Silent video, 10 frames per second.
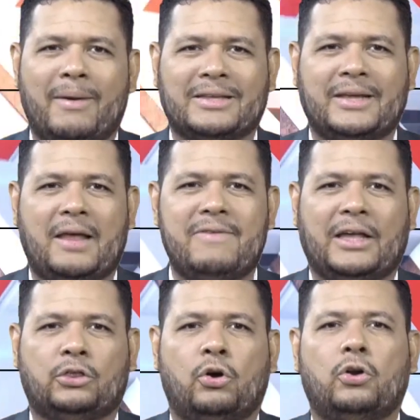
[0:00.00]
Marcela
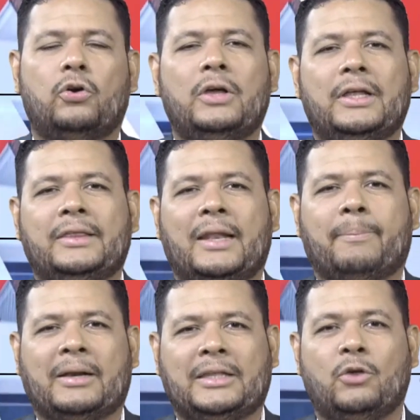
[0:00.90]
Viatoro del
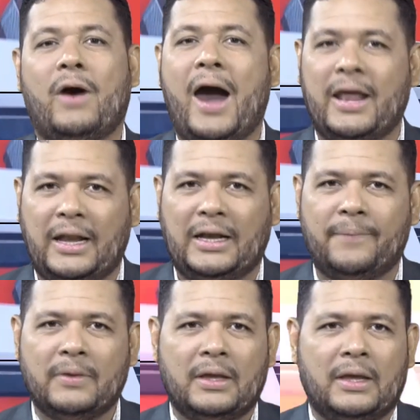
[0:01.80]
partido Arena,